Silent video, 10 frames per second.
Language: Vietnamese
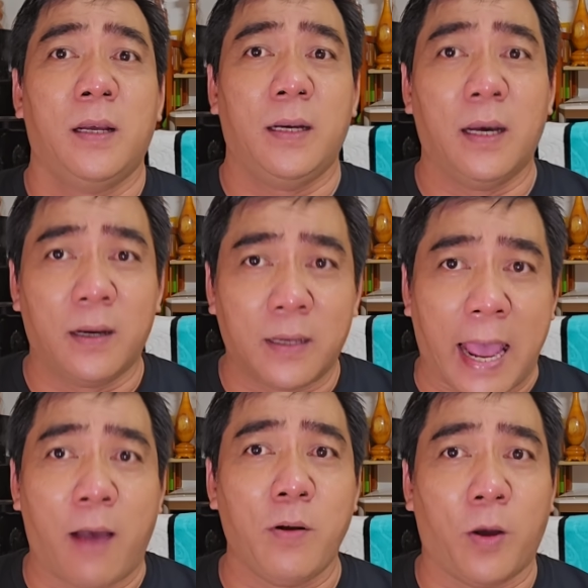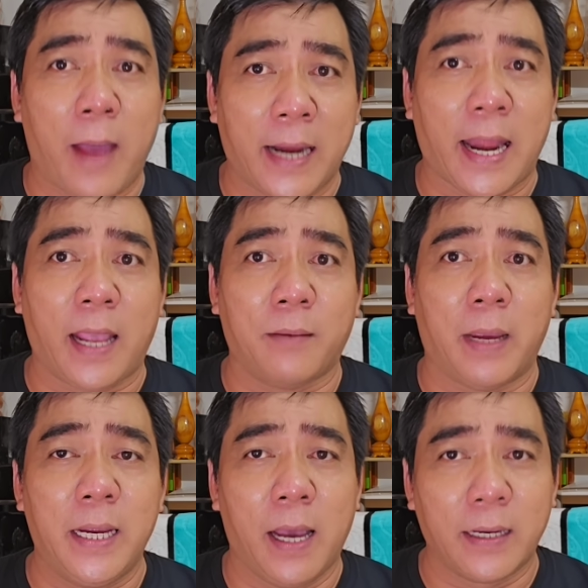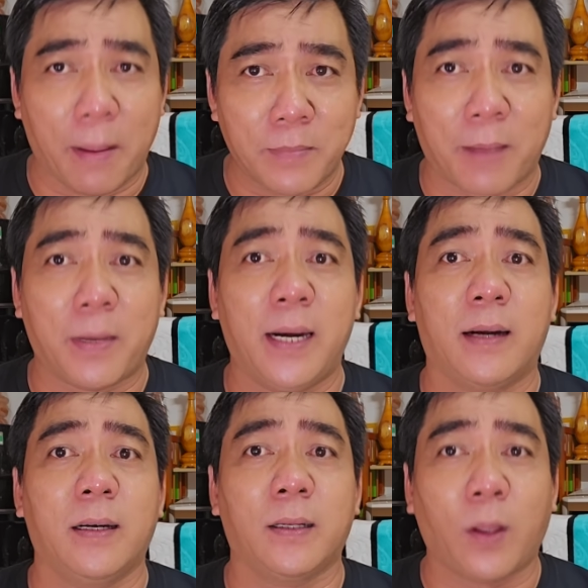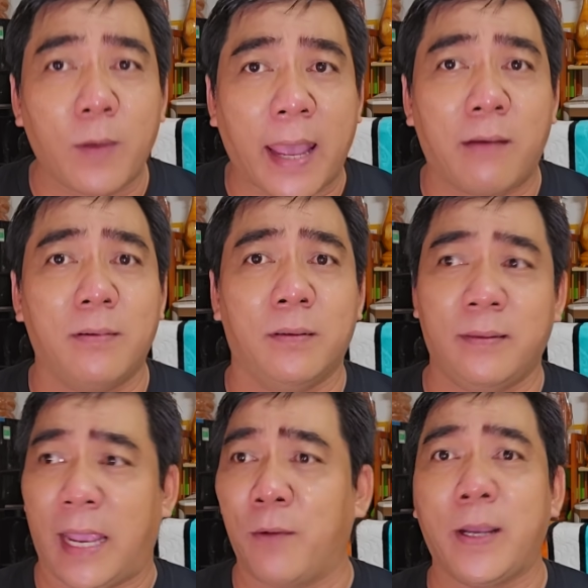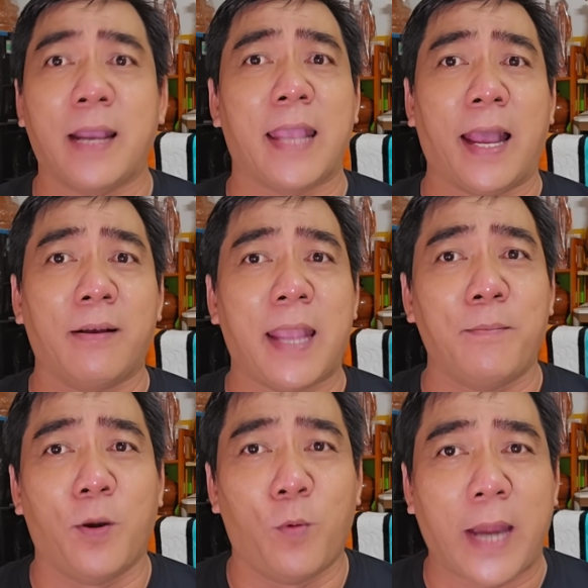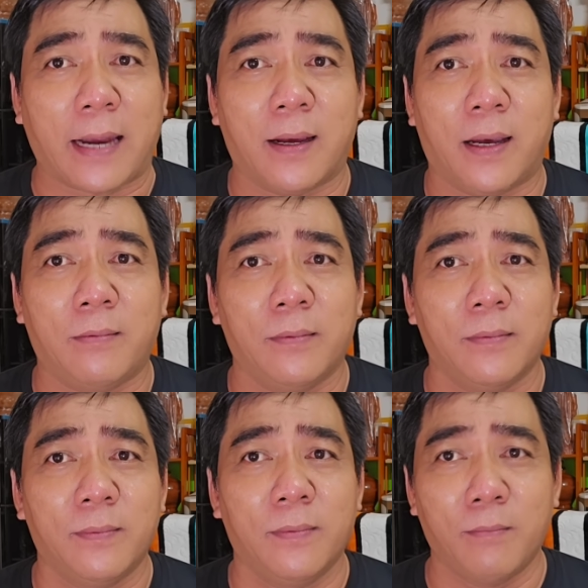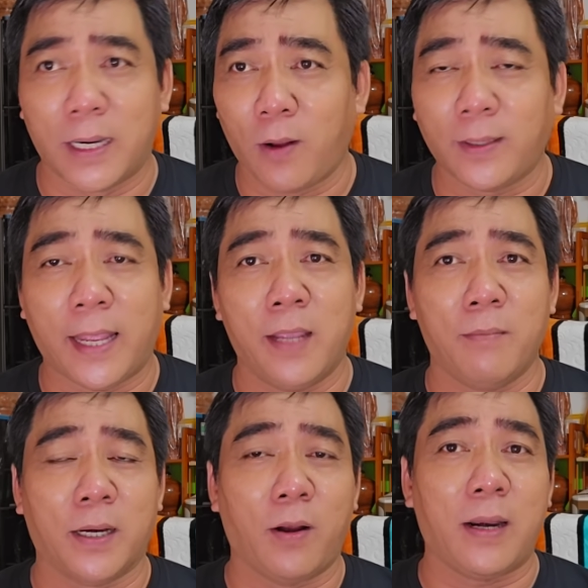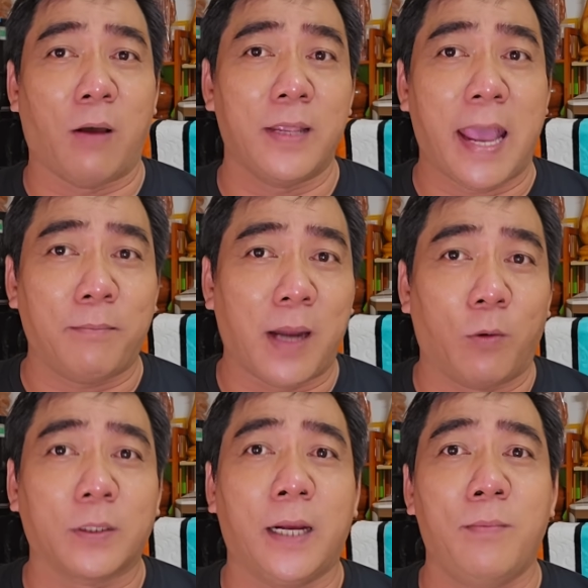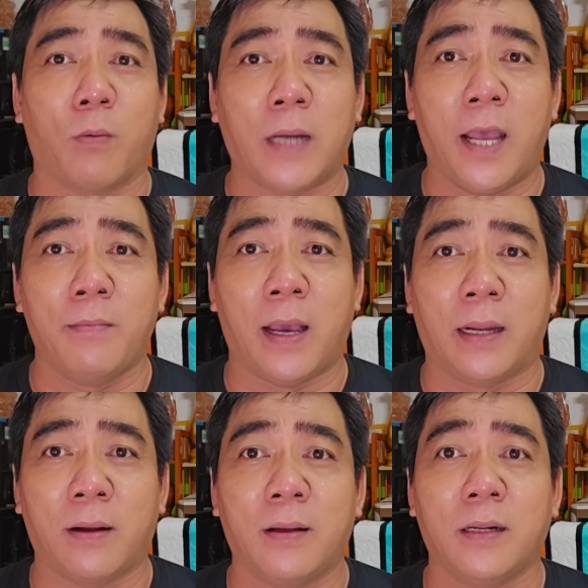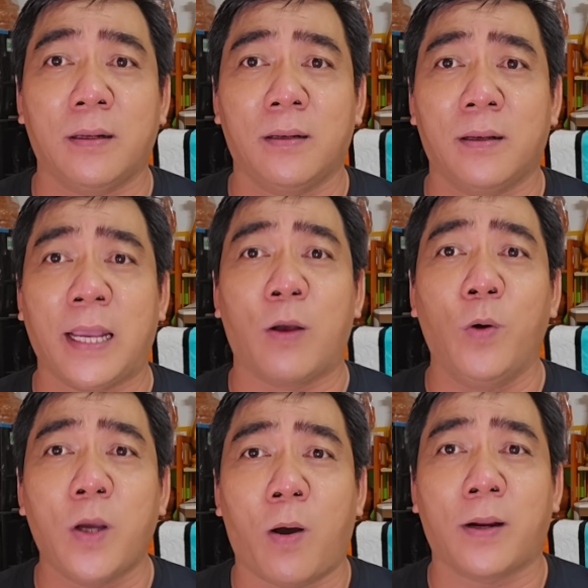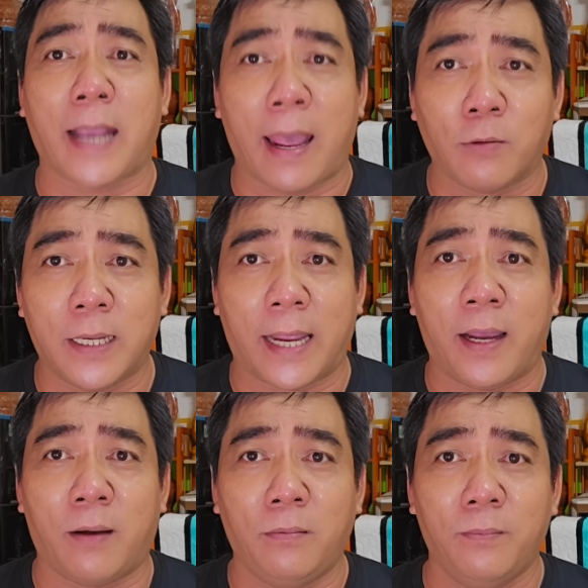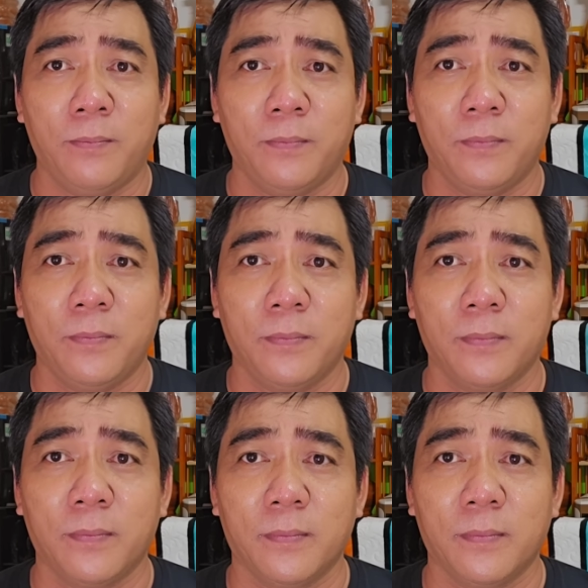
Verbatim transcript: lừa đảo rồi bán đất bị hơn 500 cái đơn thư tố cáo vậy quý khán giả có dám vô mua đất đó không mình có tiền mình có đầu dám đầu tư một nơi mà nó cái mũi ro nó cao như vậy không à,